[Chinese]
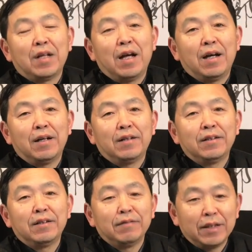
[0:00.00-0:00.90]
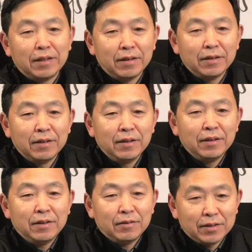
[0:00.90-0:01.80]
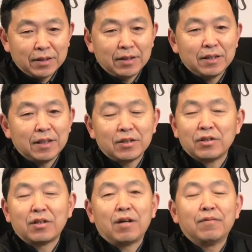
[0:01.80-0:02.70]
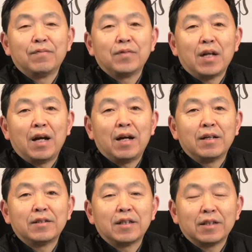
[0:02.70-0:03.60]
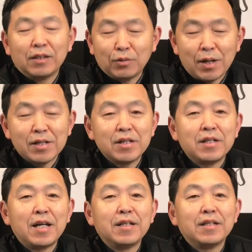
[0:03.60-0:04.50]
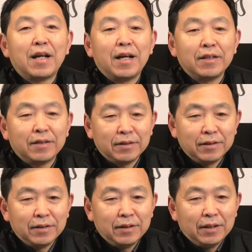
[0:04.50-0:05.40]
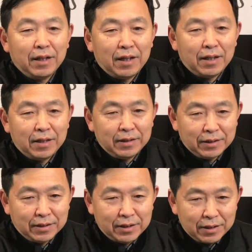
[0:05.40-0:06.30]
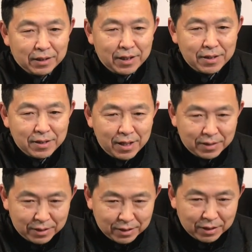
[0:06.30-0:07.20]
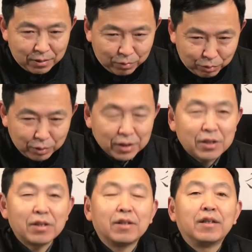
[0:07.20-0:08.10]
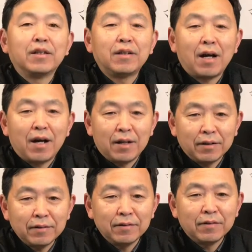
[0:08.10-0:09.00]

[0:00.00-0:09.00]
啊，因为呢，我自己也知道。啊，这个一段时间以来呢，啊，一个整天在自己的屋里设灵堂，